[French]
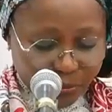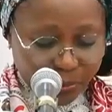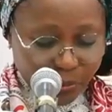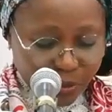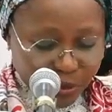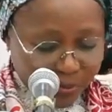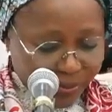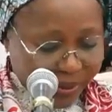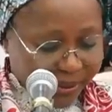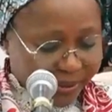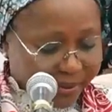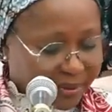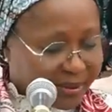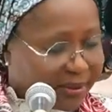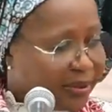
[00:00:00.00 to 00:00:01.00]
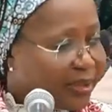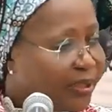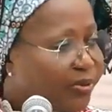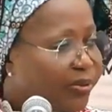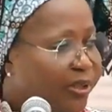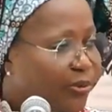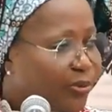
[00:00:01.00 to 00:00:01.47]
prospère et
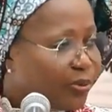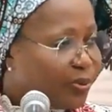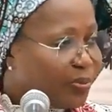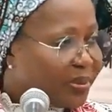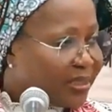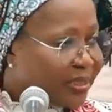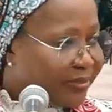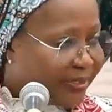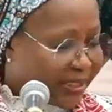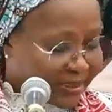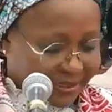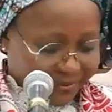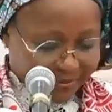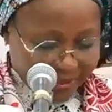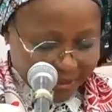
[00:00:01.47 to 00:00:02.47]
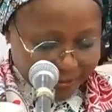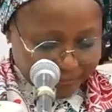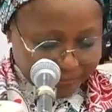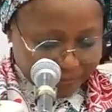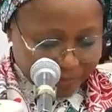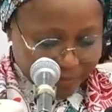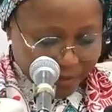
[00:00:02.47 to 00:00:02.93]
une économie diversifiée.
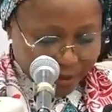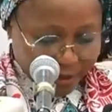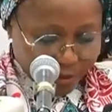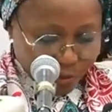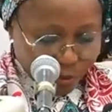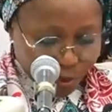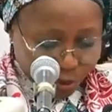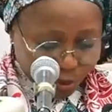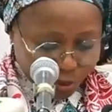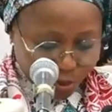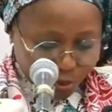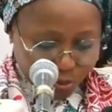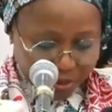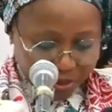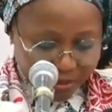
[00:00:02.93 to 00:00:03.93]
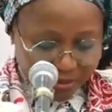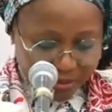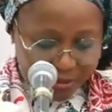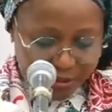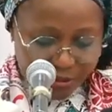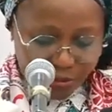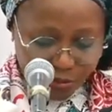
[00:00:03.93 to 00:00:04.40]
Aujourd'hui,
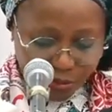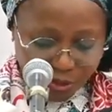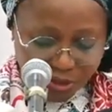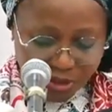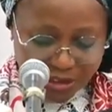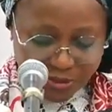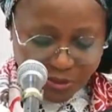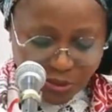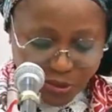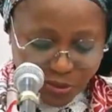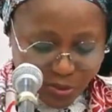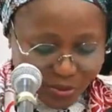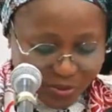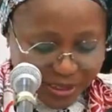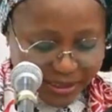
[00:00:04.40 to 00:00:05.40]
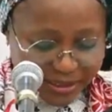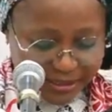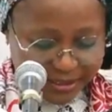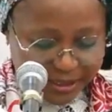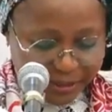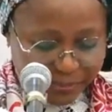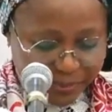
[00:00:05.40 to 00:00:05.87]
nous franchissons une nouvelle
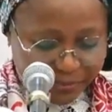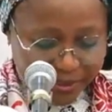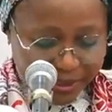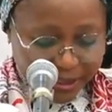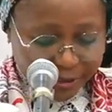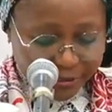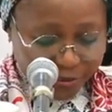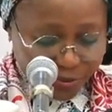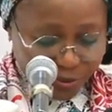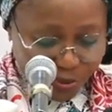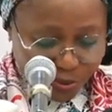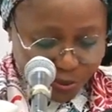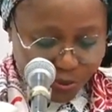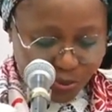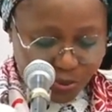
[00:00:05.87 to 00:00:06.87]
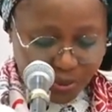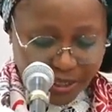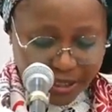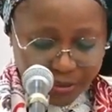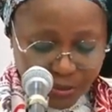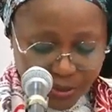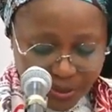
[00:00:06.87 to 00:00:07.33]
étape avec la tenue de la
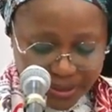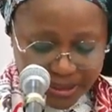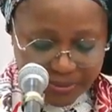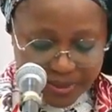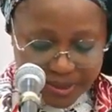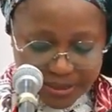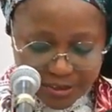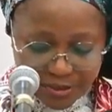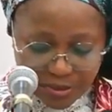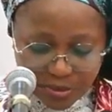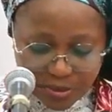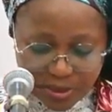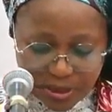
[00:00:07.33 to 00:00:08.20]
deuxième édition de